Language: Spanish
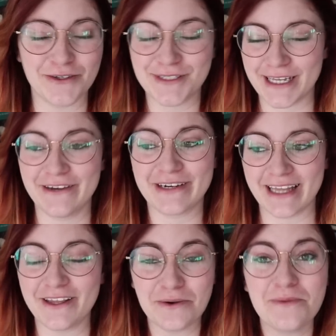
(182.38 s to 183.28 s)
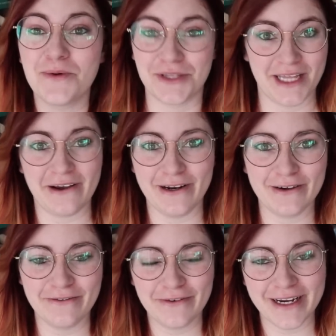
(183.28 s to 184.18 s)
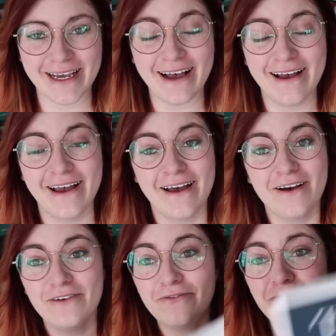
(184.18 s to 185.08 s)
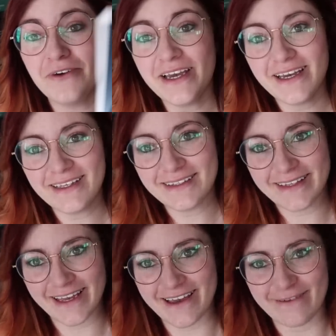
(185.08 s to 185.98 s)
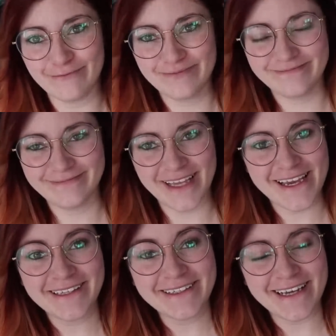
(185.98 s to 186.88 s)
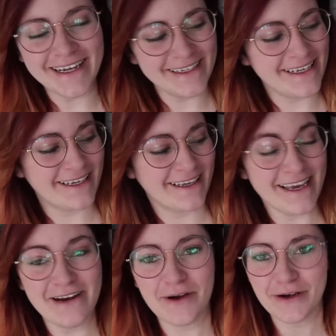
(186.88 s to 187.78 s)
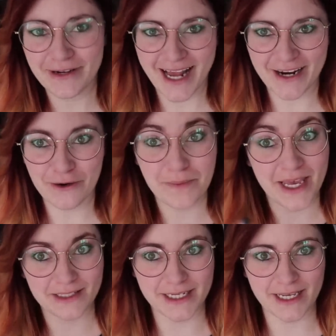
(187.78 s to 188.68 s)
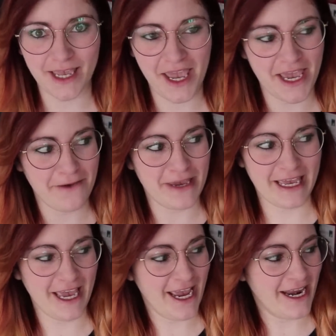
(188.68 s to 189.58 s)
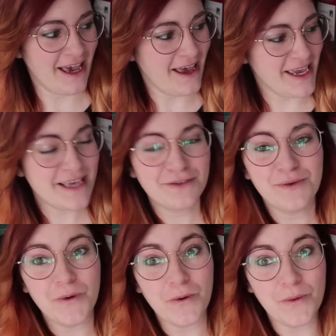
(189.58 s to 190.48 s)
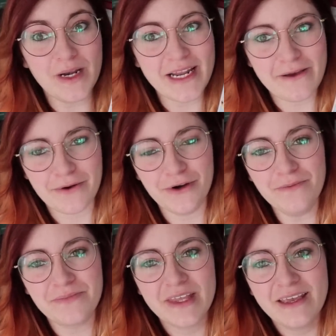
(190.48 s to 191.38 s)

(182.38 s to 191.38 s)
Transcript: o sea, de verdad no me importaba lo que fuera, fue este, Titanic. Y luego, claro, me acerqué y vi que era, y es como un libro